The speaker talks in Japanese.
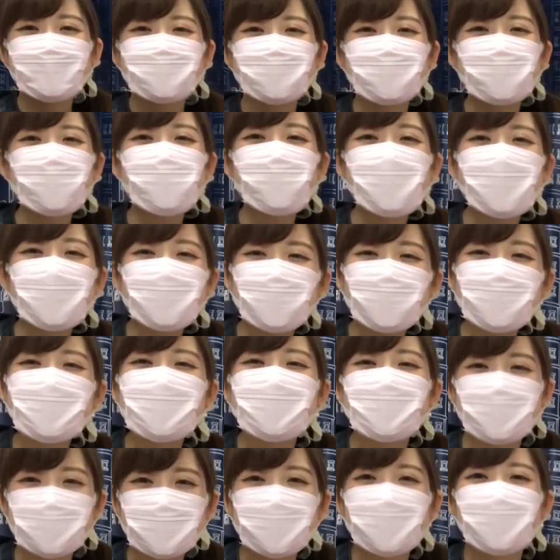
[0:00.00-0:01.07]
それもまあ後
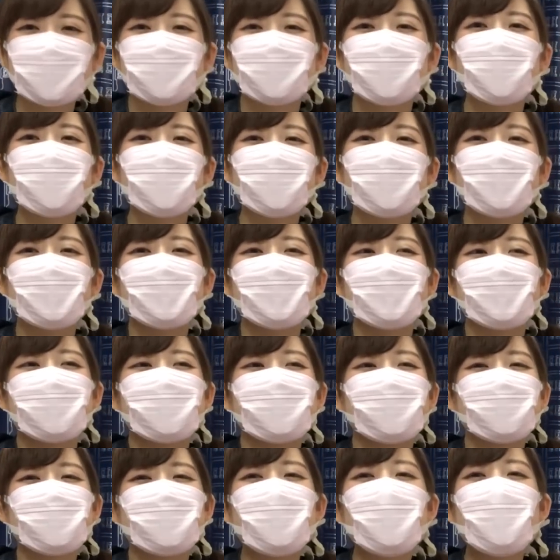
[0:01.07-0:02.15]
日、
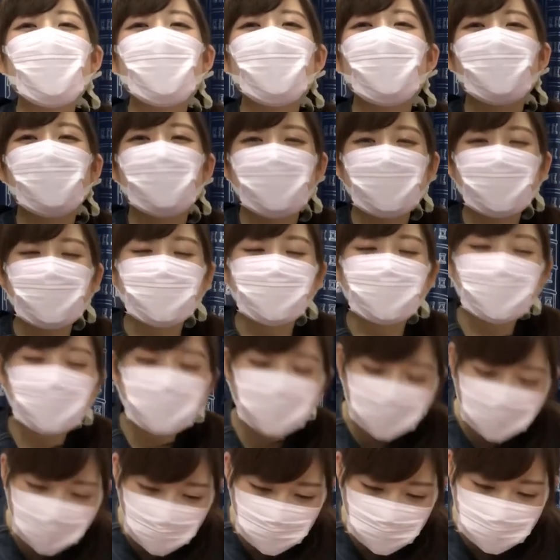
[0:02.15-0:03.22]
えー、ご報告させてい
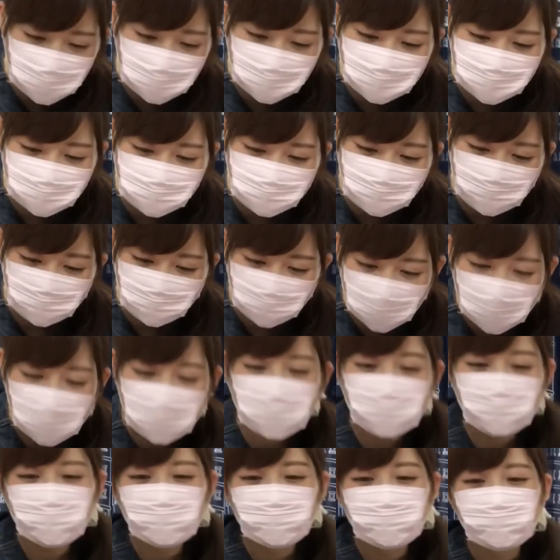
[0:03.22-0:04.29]
ただきますは
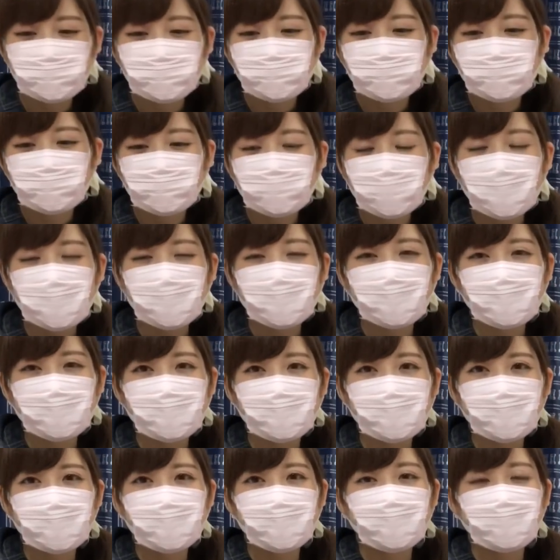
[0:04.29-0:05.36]
い
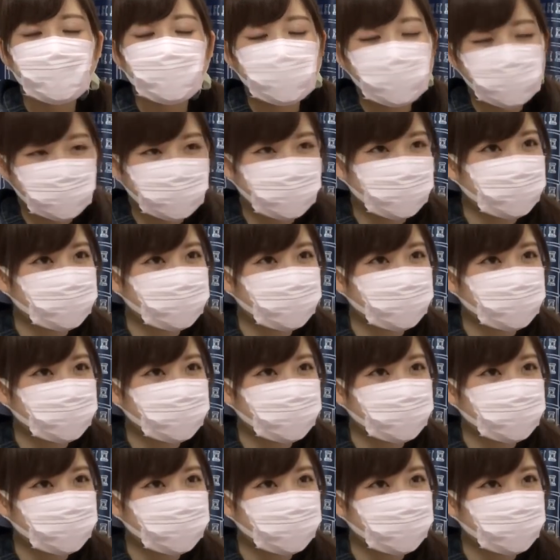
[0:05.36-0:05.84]
あ